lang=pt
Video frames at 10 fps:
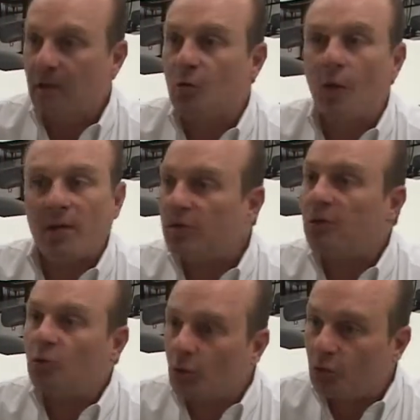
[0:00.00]
e quase
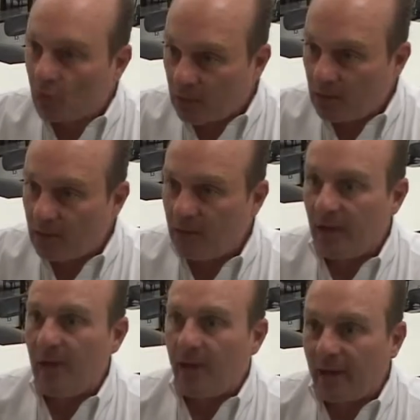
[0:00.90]
que todo ele
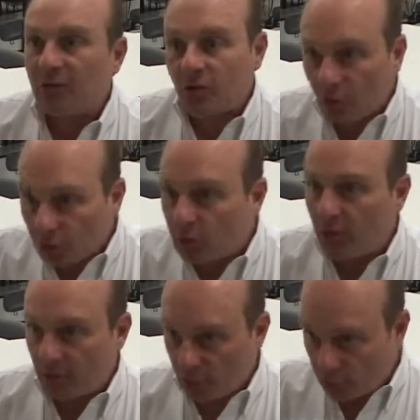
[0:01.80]
é de
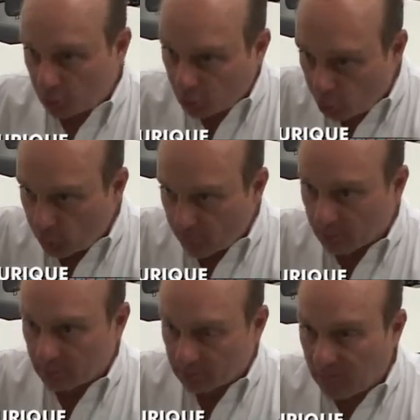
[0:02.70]
estrutura dura.